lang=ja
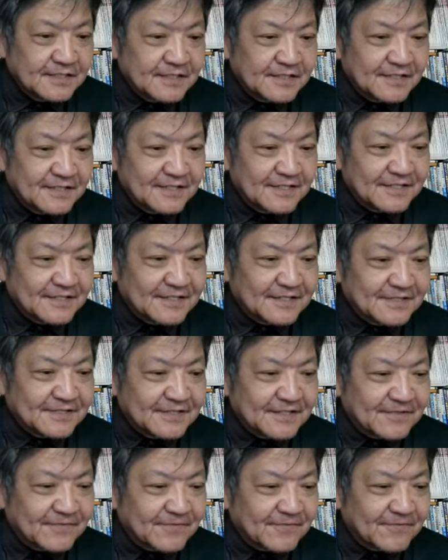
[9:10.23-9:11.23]
えー、で
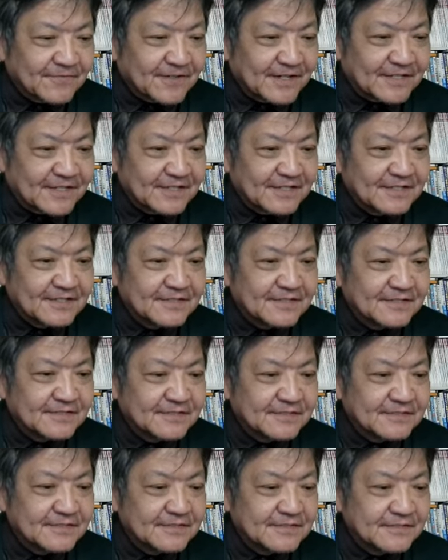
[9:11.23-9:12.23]
すねここかな、
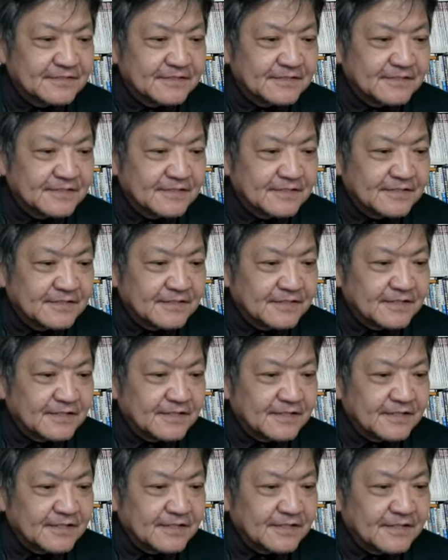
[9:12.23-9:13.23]

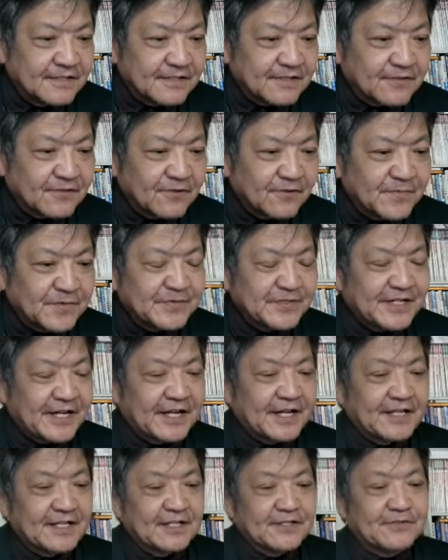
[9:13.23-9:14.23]
えー、興味
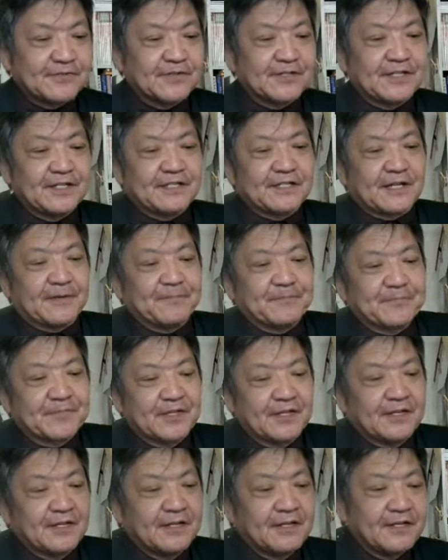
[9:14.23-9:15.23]
深い話を聞いた。
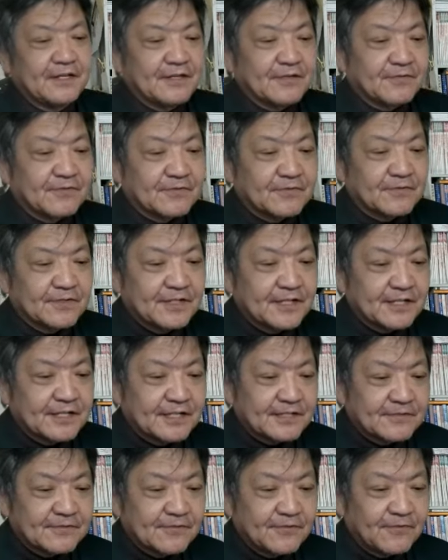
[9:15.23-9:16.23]
この政
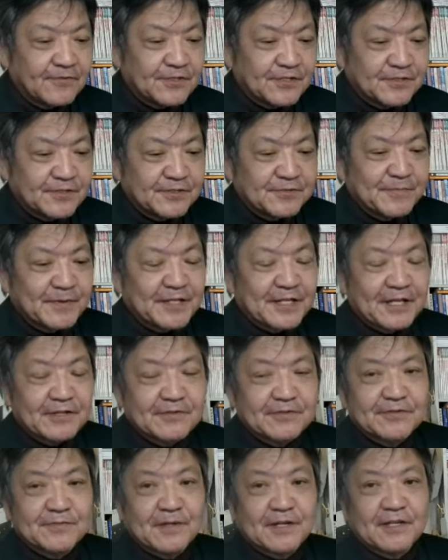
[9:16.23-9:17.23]
策を推し進めてい
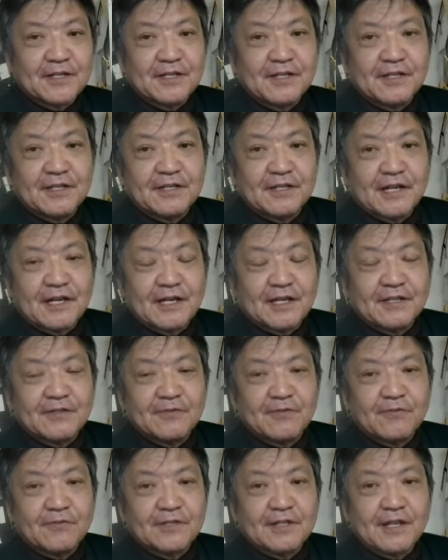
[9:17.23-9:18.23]
る、つまり医
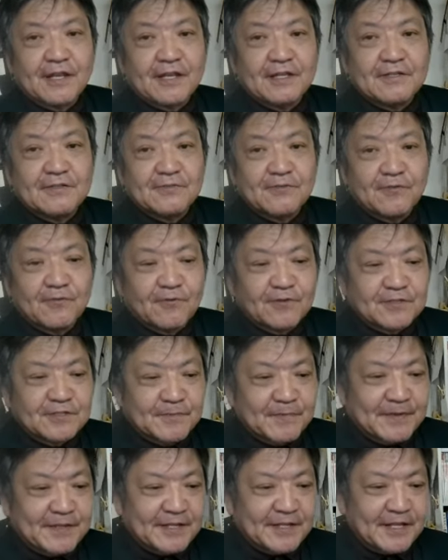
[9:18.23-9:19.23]
大の定員増を推し
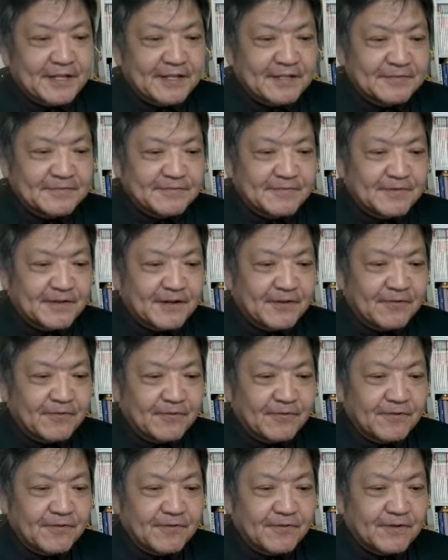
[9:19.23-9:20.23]
進めているのは、
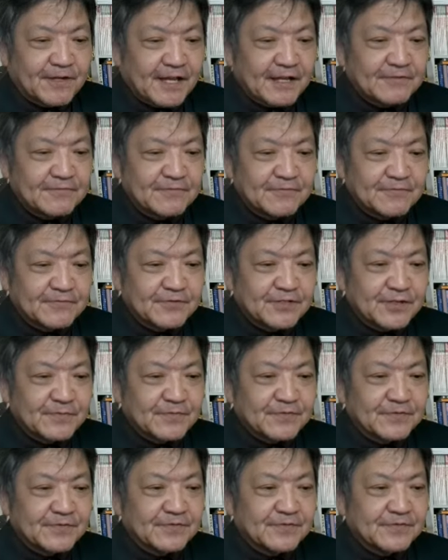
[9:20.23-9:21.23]
保健福祉
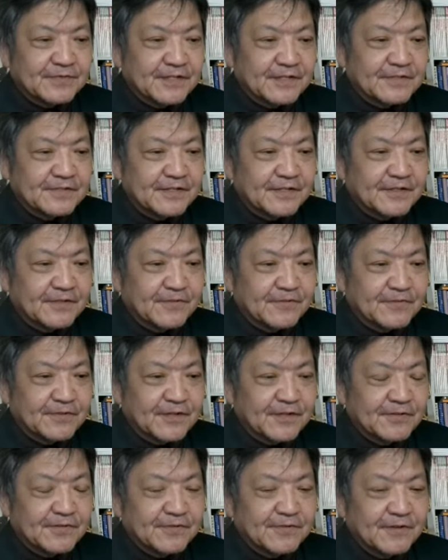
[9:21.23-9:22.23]
部ですね、日本
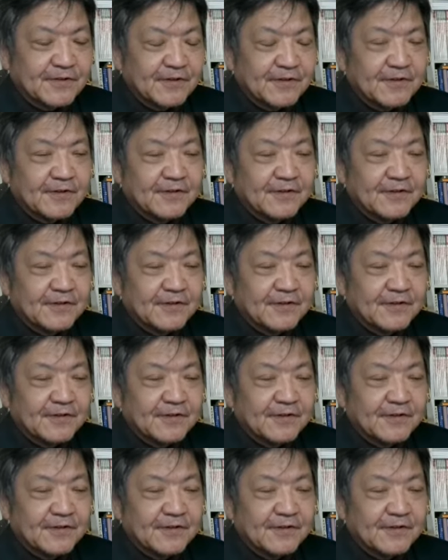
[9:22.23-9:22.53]
でいう、